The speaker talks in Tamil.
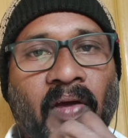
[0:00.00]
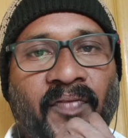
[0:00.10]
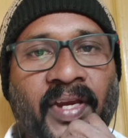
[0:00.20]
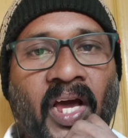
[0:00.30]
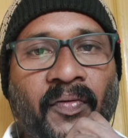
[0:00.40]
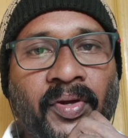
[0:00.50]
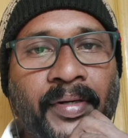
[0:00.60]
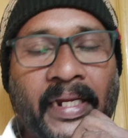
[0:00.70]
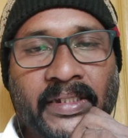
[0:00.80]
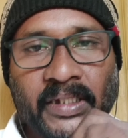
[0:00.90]

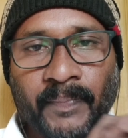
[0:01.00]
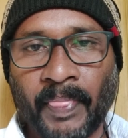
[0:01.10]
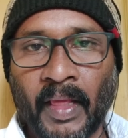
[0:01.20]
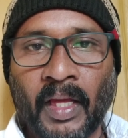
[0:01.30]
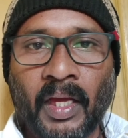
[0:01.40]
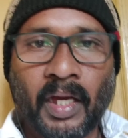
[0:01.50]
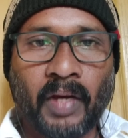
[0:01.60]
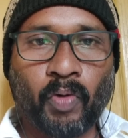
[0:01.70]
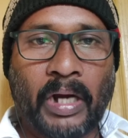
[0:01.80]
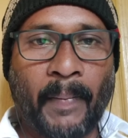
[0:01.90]
ரவீனாவையும் இணைச்சி
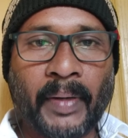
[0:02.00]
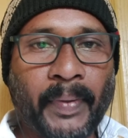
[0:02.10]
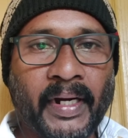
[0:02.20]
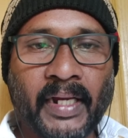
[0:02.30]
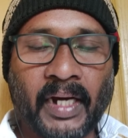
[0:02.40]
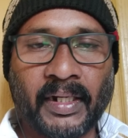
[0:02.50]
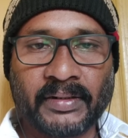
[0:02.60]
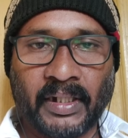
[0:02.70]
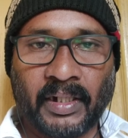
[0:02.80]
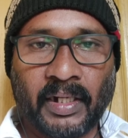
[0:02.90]
ஒரு கமெண்ட் பண்ணியிருக்காரு
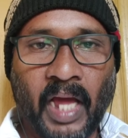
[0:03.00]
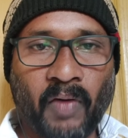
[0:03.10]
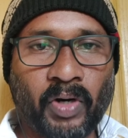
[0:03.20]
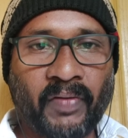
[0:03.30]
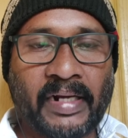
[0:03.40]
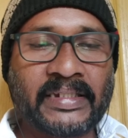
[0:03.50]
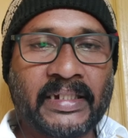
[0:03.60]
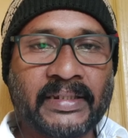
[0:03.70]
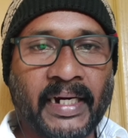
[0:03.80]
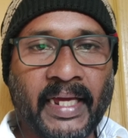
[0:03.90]
நிக்சன் நான் அவரோட
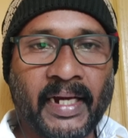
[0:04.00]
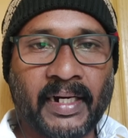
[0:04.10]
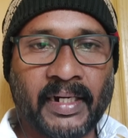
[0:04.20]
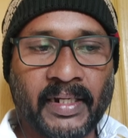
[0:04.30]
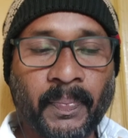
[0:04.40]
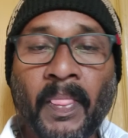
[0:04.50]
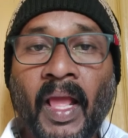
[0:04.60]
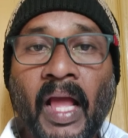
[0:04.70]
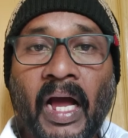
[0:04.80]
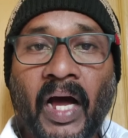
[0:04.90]
வளர்ச்சிக்கு தடையாக இருக்கேன்ட்டு
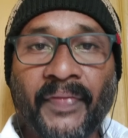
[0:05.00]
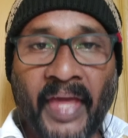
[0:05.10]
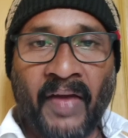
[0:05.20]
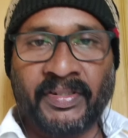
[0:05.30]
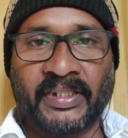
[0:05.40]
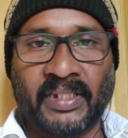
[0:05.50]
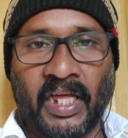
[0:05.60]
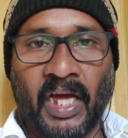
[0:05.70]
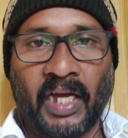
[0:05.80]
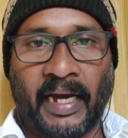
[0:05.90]
அதே விஷயத்தை
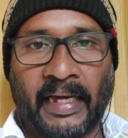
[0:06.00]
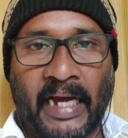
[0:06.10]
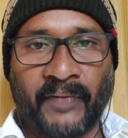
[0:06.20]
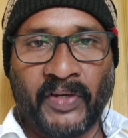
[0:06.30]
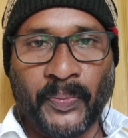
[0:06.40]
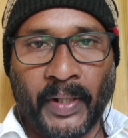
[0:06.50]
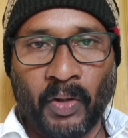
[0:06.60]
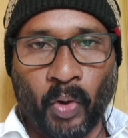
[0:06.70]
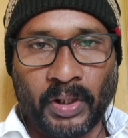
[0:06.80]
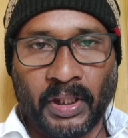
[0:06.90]
தான் எனக்கு அட்வைஸ்
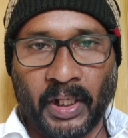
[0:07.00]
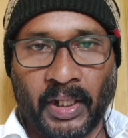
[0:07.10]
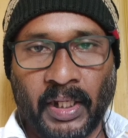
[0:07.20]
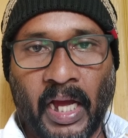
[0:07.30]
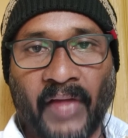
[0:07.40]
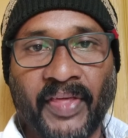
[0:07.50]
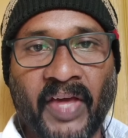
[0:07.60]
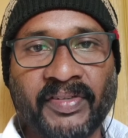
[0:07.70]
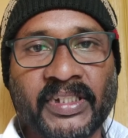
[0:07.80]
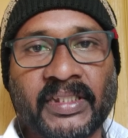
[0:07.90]
பண்ண ஒருத்தர்
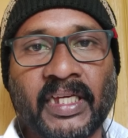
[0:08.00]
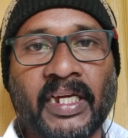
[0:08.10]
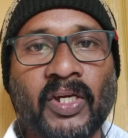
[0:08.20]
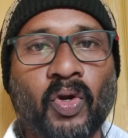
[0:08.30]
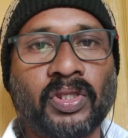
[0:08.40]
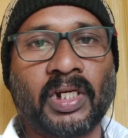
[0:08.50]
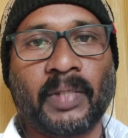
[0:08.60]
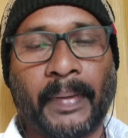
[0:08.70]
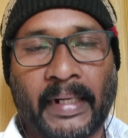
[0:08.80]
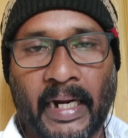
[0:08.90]
அதே விஷயத்தை
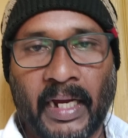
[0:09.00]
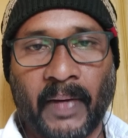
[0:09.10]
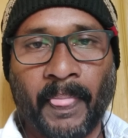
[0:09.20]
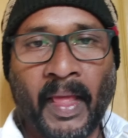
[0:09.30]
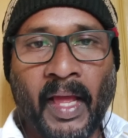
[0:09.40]
இன்னொருத்தருக்கு பண்ணுறாங்க